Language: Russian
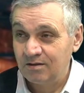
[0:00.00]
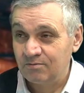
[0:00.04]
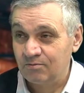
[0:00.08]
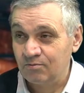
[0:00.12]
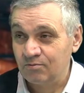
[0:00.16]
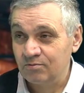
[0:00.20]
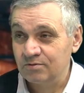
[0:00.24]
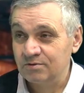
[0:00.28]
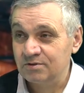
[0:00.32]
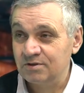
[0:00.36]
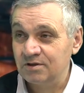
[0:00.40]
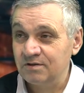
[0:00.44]

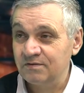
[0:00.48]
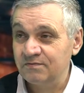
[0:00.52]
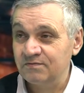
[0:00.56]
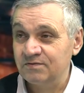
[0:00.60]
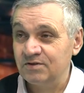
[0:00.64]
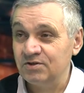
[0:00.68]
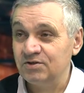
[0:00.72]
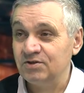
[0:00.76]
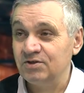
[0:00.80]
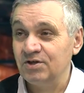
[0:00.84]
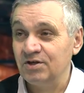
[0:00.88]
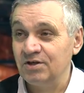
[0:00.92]
Турция в
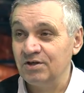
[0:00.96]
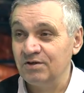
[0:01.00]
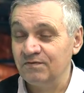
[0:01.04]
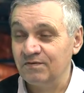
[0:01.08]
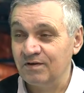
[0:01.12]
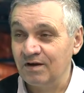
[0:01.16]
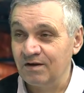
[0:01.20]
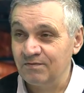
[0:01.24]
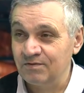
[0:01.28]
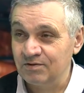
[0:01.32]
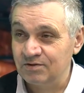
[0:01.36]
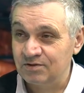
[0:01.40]
течение, в
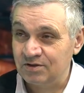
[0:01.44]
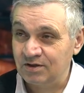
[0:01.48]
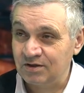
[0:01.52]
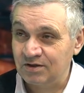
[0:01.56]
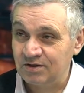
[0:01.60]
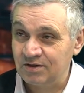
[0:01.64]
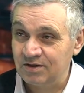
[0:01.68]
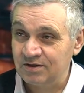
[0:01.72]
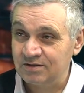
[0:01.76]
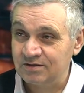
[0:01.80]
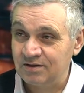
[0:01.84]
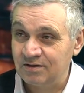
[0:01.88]

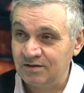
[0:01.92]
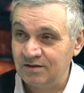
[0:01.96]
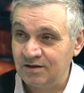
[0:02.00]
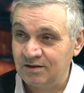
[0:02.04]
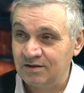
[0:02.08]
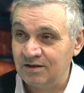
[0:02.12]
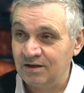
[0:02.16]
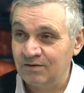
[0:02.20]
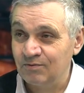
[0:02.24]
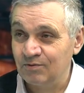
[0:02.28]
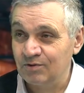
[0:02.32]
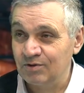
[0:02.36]
кавычках, несколько
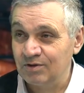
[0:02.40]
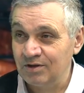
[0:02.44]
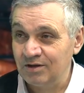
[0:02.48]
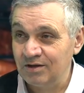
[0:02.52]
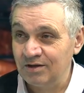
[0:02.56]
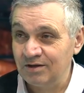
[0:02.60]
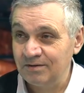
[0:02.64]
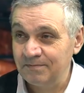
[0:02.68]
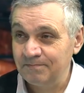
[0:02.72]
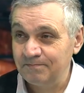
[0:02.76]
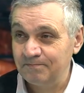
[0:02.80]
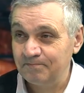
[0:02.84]
одного
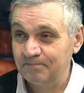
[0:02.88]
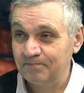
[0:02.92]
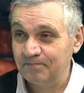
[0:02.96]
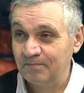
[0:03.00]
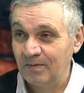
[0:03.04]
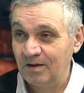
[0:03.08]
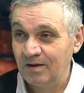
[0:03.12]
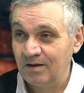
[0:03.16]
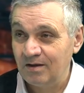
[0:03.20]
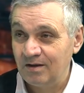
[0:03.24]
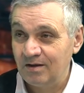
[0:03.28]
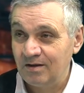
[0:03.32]
дня
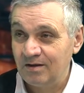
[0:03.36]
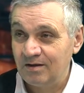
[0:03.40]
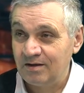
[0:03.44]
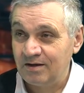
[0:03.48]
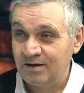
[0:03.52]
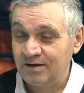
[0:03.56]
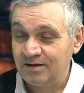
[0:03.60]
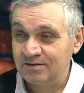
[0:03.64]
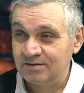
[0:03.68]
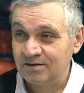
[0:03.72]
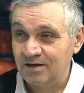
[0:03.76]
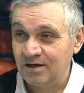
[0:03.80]

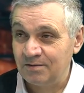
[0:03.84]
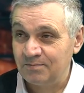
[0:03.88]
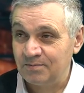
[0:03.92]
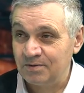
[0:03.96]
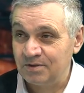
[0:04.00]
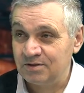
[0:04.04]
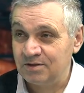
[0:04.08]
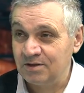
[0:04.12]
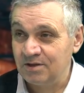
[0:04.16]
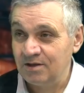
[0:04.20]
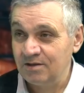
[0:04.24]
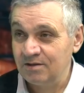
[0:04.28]
резко
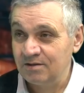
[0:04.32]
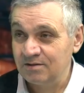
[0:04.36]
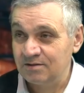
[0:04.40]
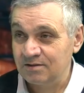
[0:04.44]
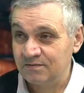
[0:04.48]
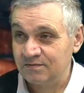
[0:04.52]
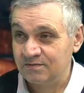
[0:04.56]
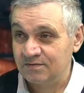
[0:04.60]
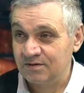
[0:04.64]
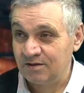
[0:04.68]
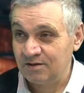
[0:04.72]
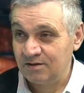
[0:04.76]
определилась
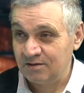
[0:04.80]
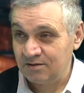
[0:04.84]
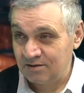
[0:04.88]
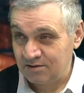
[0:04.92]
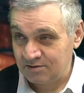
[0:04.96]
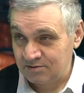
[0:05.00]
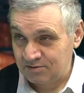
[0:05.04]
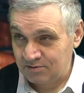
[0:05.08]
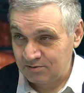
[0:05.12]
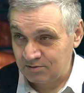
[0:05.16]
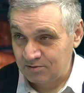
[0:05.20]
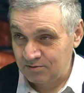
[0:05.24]
и встала
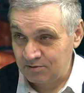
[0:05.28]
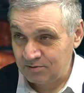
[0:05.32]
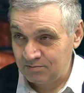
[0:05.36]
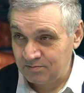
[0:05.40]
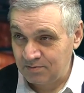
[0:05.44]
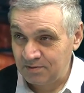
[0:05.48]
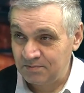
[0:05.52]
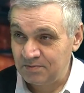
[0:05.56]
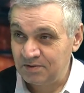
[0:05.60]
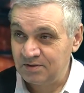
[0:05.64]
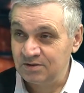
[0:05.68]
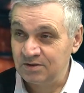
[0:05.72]
на сторону
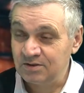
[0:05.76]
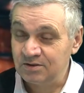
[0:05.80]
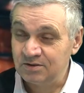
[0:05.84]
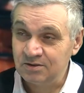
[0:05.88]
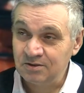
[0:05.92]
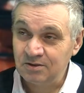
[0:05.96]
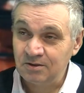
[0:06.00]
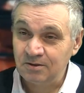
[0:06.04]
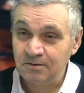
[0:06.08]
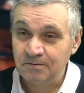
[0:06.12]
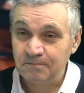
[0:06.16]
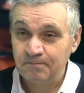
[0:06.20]

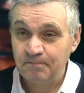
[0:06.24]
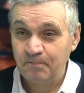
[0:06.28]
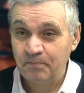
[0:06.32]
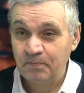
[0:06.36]
победителей.